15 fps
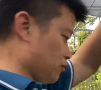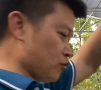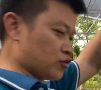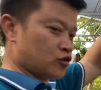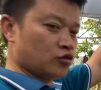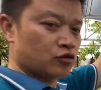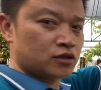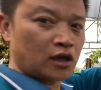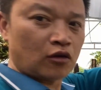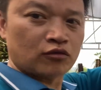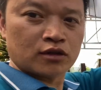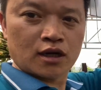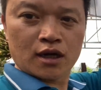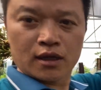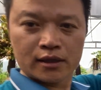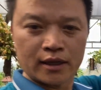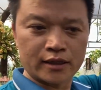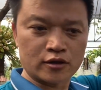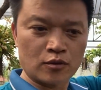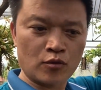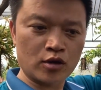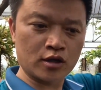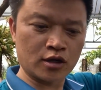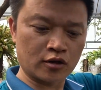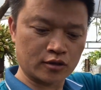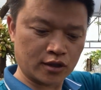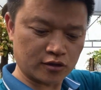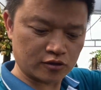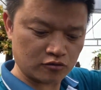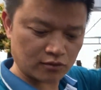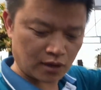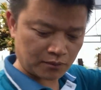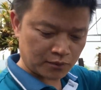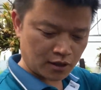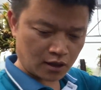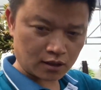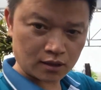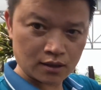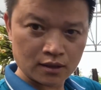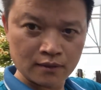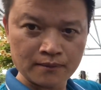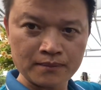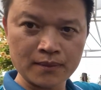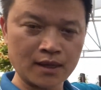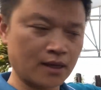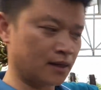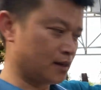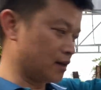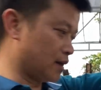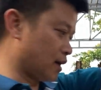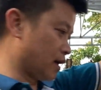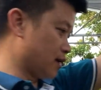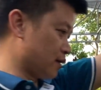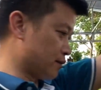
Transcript: một số chậu nữa để cho mọi người có thể sưu tầm được Đấy.